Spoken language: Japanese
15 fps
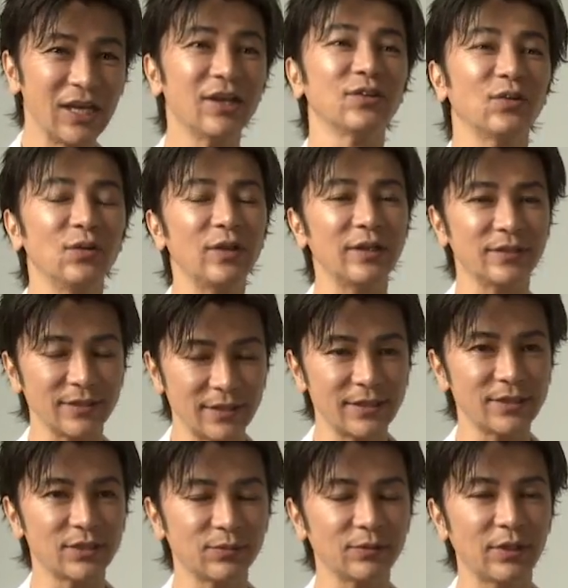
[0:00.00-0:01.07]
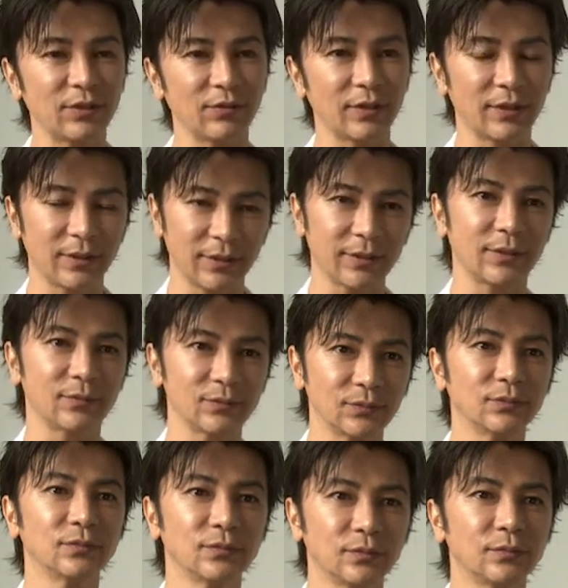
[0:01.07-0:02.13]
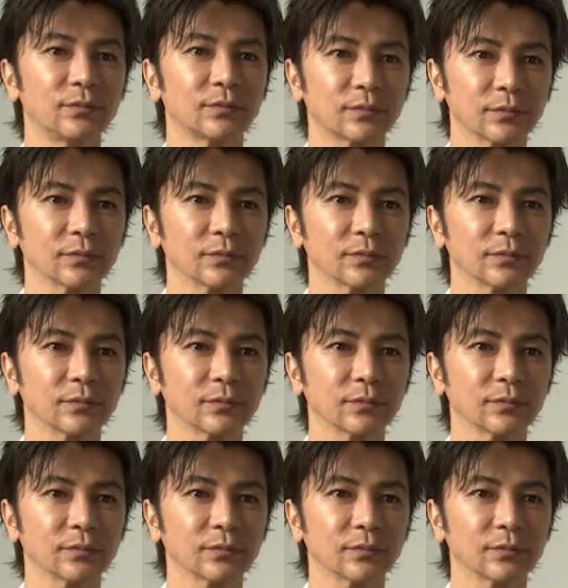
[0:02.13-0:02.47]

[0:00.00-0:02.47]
そうですね。自分だとなかなか、ね、